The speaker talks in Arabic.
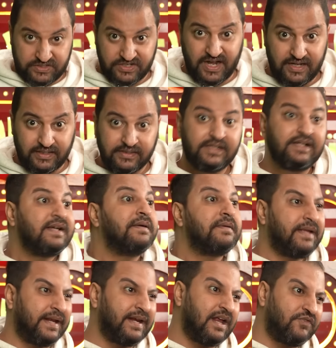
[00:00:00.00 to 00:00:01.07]
صح
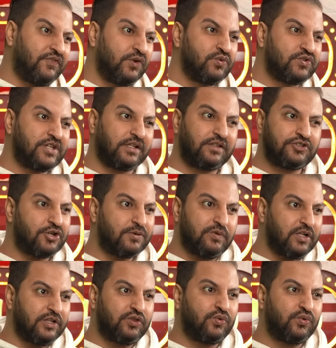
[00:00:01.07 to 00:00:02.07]
يعني 2019 ممكن